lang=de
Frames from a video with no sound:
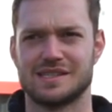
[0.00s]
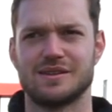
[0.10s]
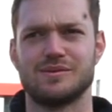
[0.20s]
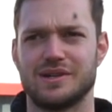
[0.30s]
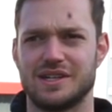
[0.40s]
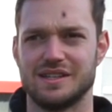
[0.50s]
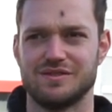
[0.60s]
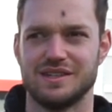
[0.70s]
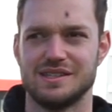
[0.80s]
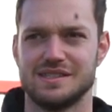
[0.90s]
es gibt auch
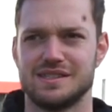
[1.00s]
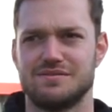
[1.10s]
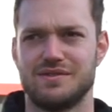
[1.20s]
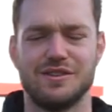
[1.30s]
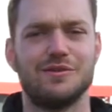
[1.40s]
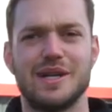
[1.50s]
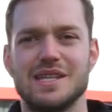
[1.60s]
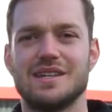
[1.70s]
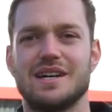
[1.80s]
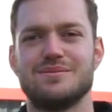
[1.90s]
Radfertiger. Wenn wir mal
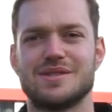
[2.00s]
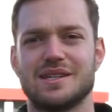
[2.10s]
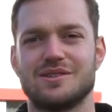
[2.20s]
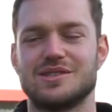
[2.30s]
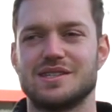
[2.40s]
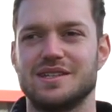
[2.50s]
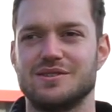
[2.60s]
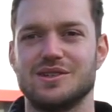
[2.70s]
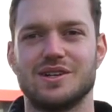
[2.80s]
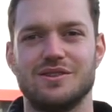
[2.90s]
einen da haben, zeige ich euch dann
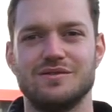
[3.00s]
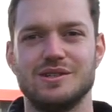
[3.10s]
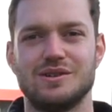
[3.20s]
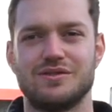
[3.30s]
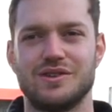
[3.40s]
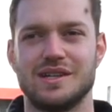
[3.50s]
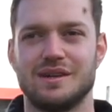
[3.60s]
natürlich auch ein Video davon.